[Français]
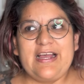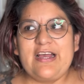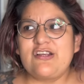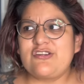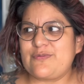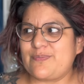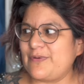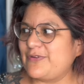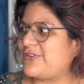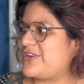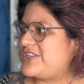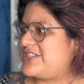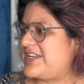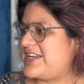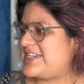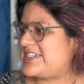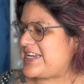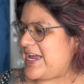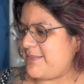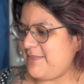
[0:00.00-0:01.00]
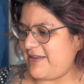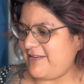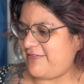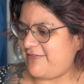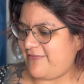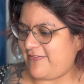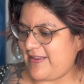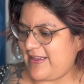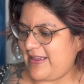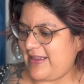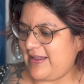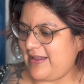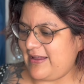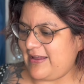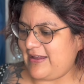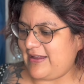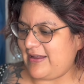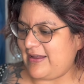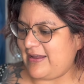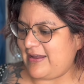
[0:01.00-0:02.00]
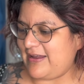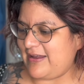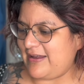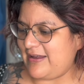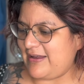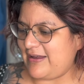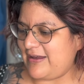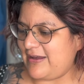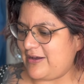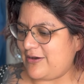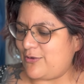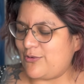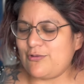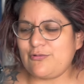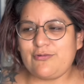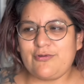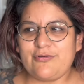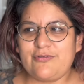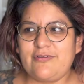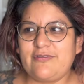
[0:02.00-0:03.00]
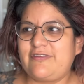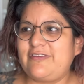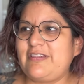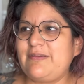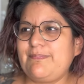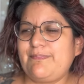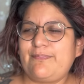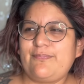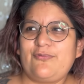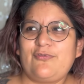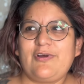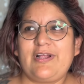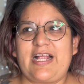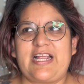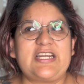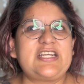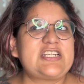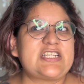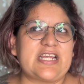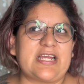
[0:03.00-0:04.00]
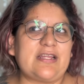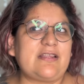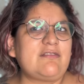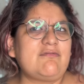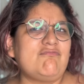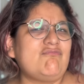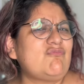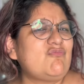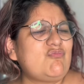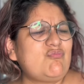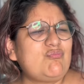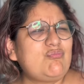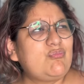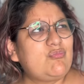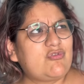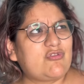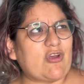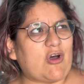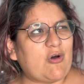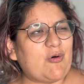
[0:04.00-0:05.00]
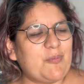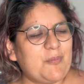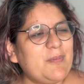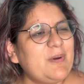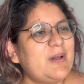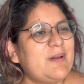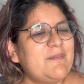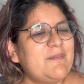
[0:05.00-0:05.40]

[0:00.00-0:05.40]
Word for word: je pense que je n'ai jamais fait un haul de ce type sur la chaîne, il me semble.